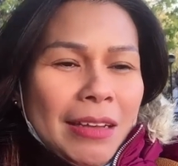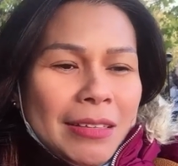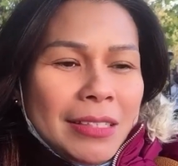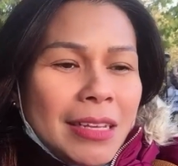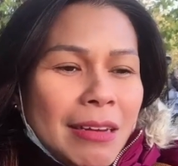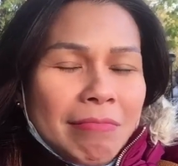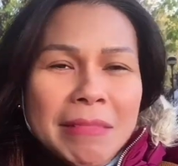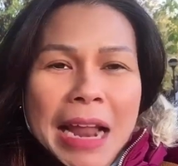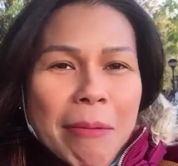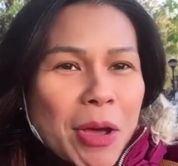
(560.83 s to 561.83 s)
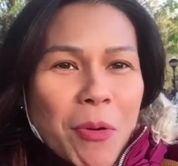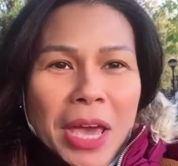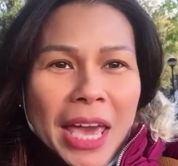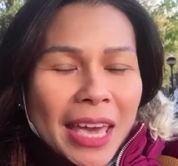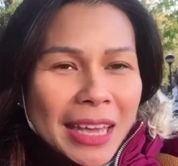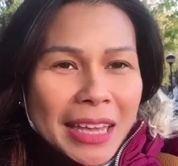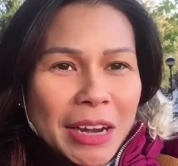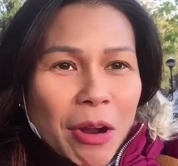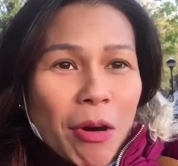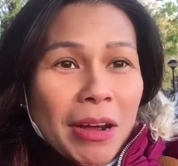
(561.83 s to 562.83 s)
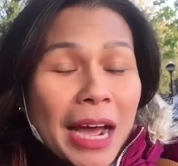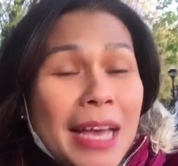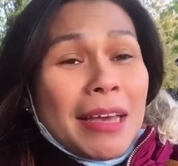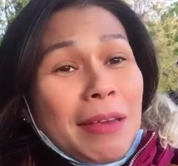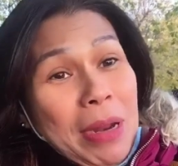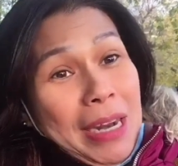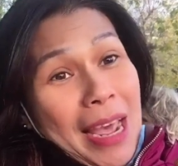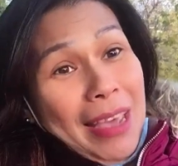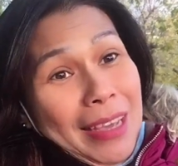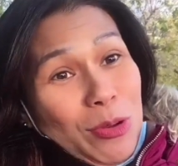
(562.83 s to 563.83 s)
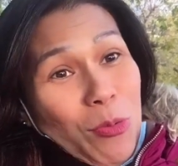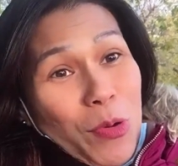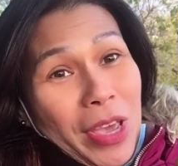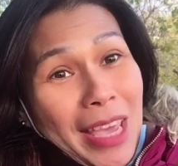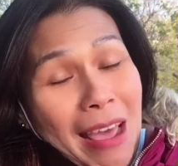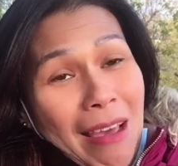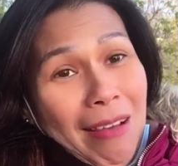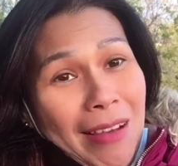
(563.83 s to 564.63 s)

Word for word: ซึ่งนาไม่โอเค เนาะใครเป็นใครใครจะโอเคล่ะ